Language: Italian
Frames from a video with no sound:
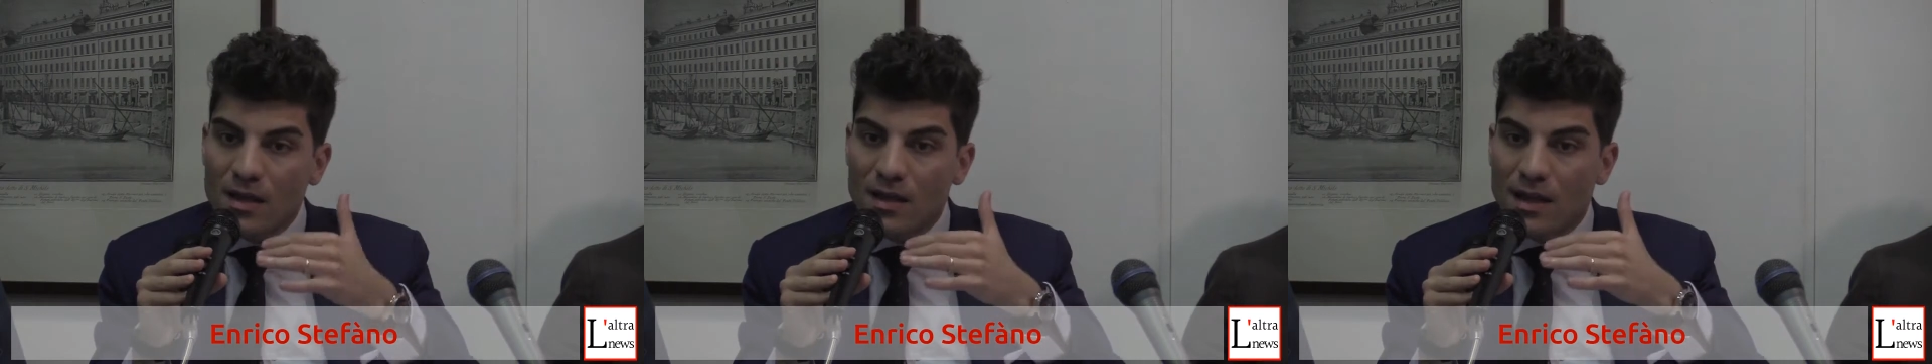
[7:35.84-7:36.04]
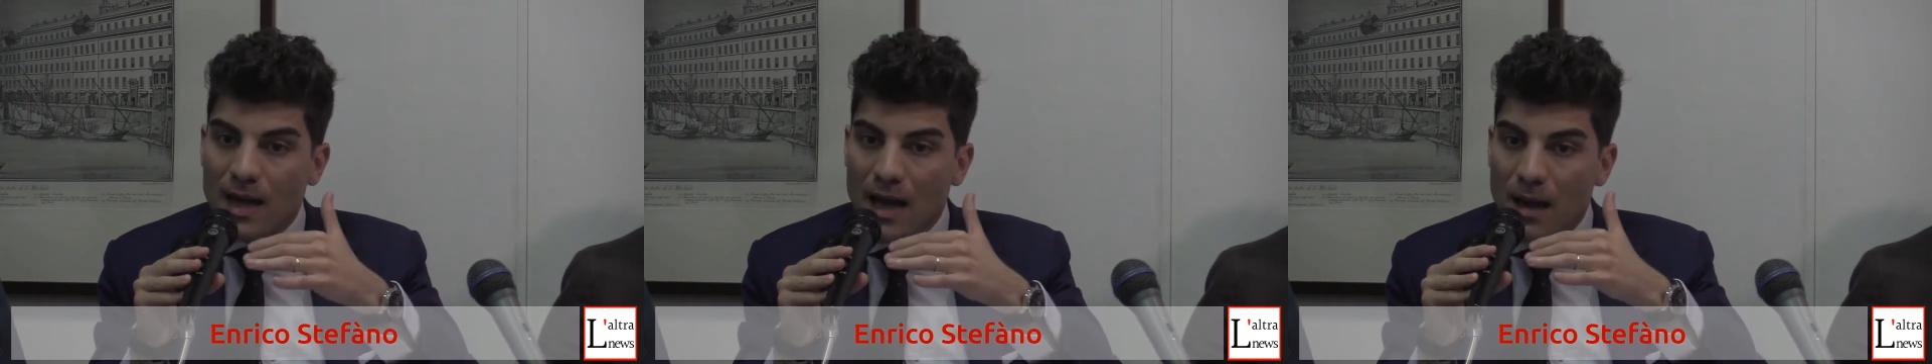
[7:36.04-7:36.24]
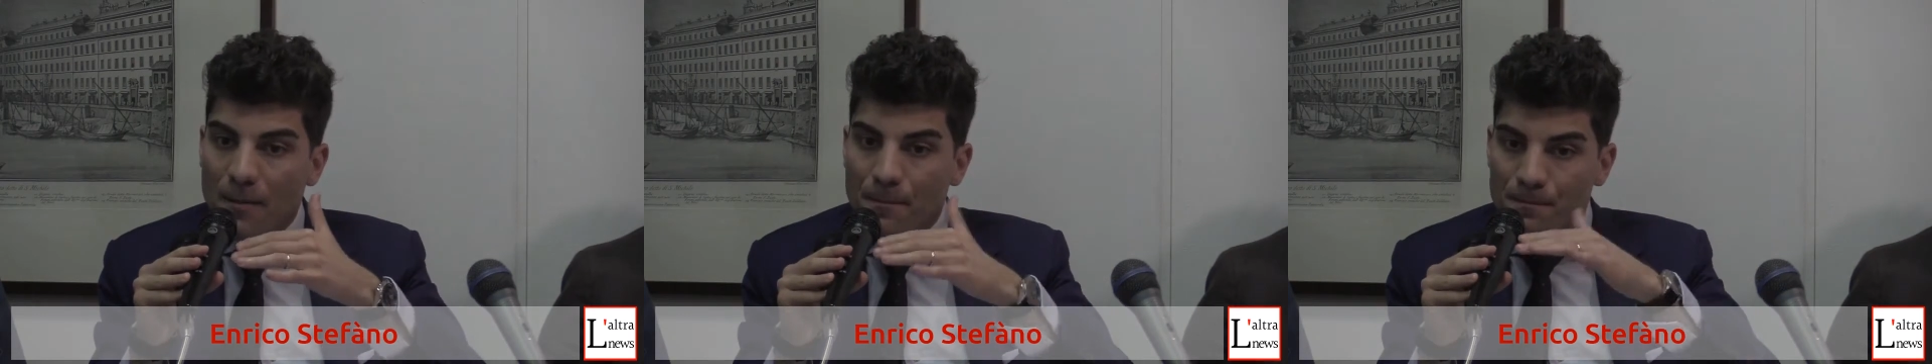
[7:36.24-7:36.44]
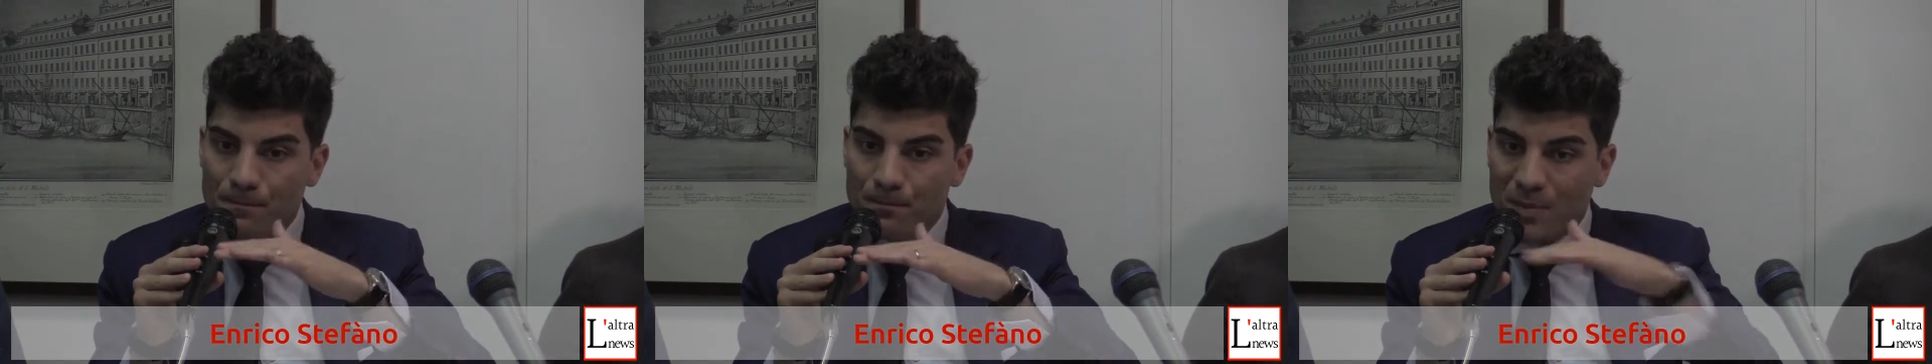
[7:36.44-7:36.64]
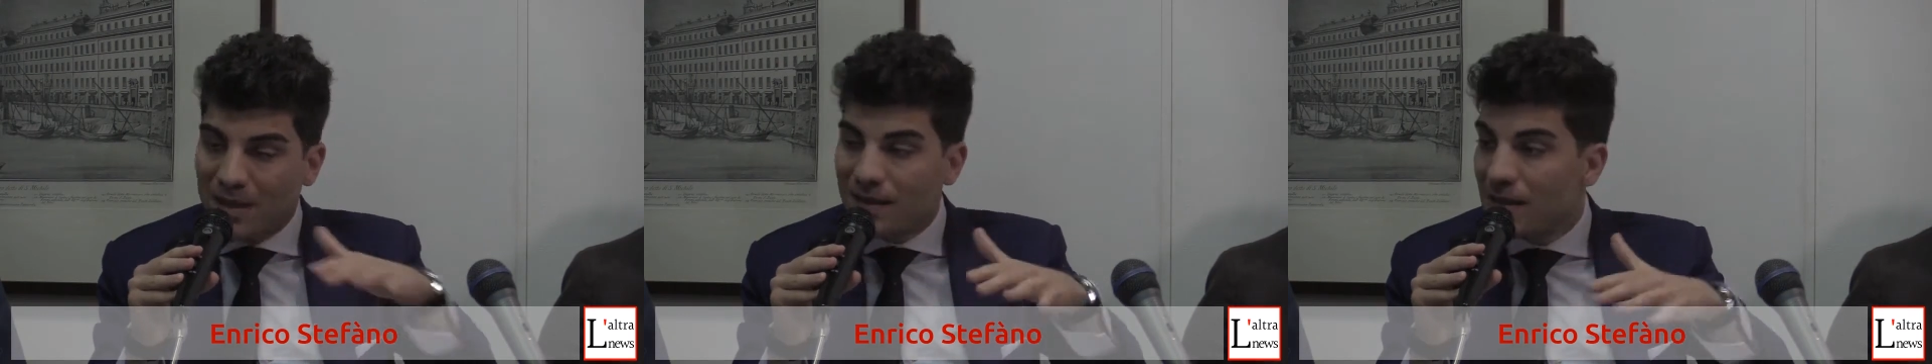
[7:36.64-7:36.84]
la
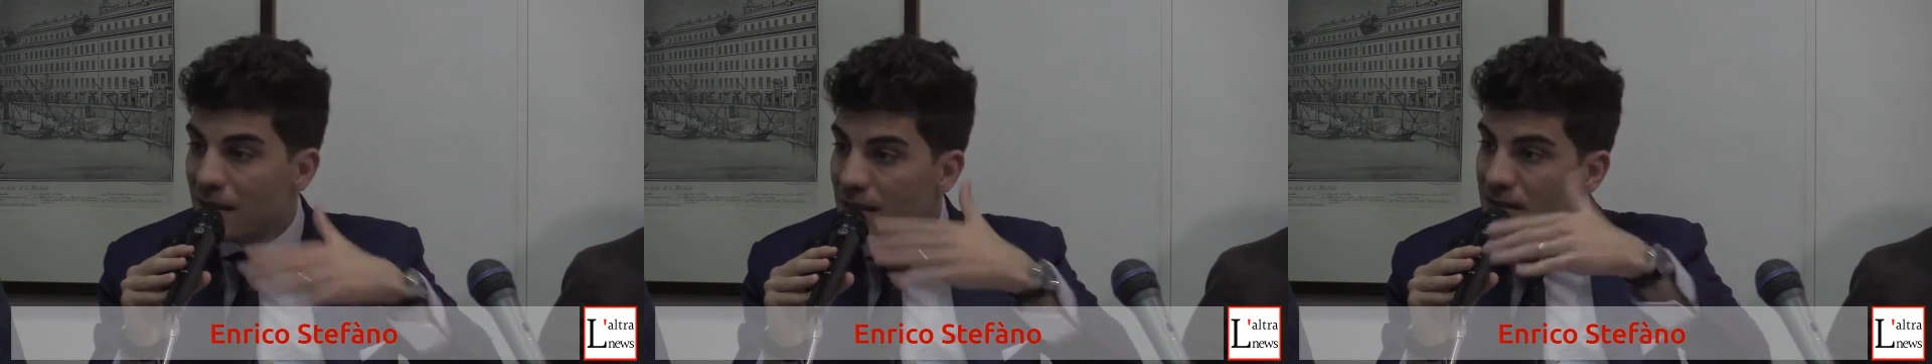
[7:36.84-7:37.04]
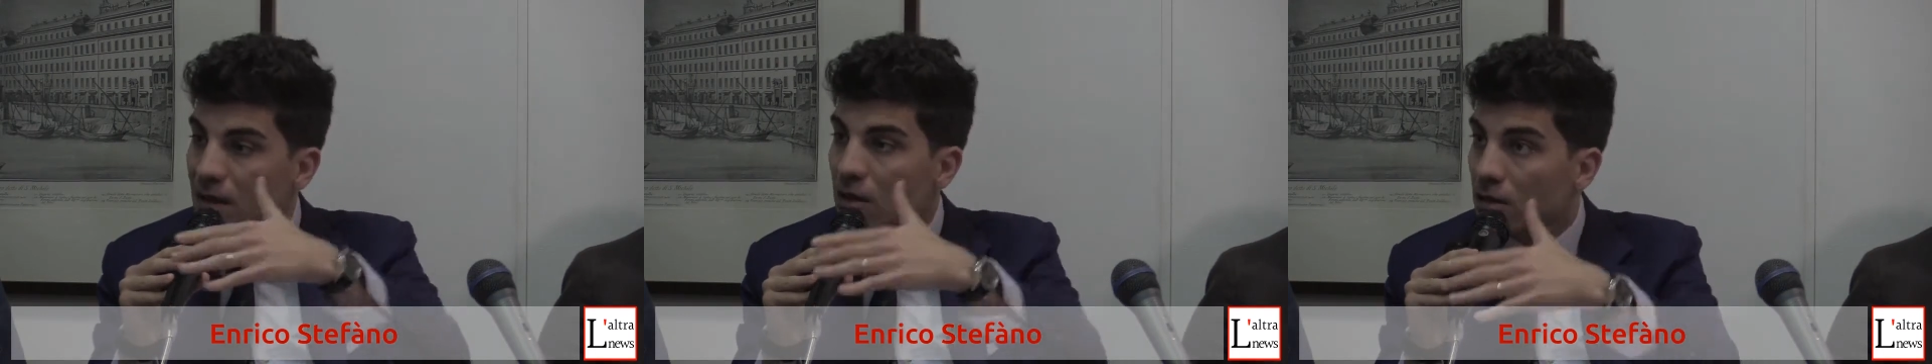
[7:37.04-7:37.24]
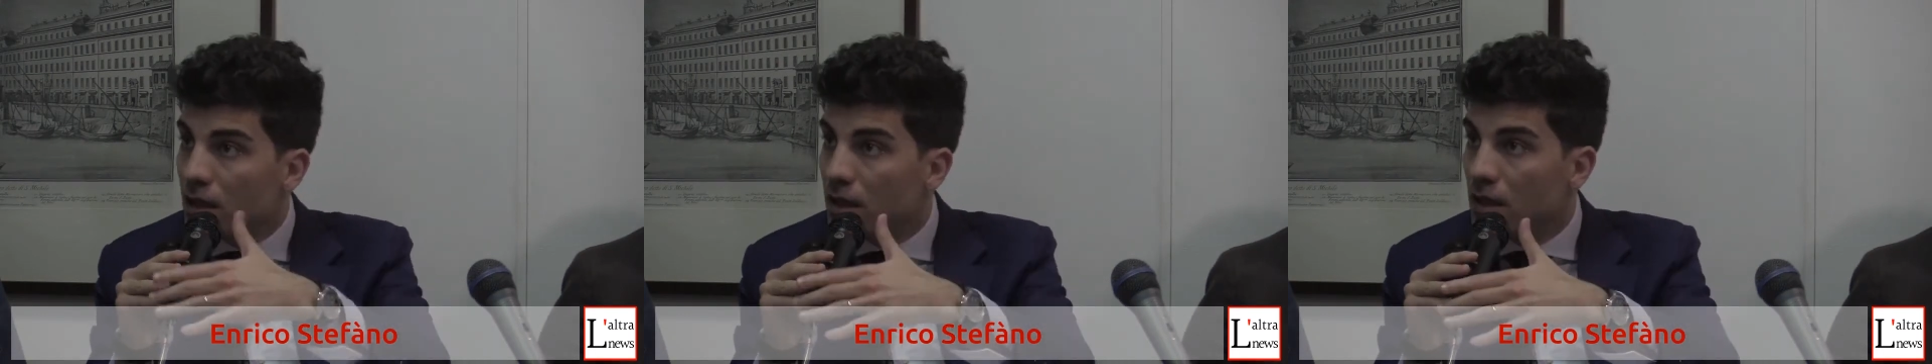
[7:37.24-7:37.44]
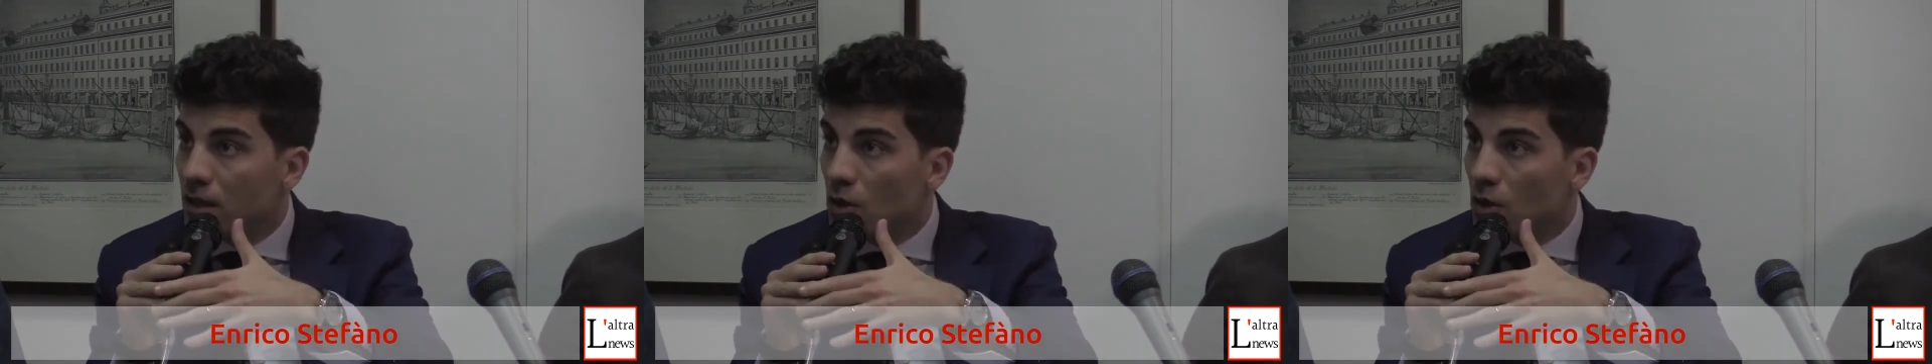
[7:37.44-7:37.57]
piattezza del,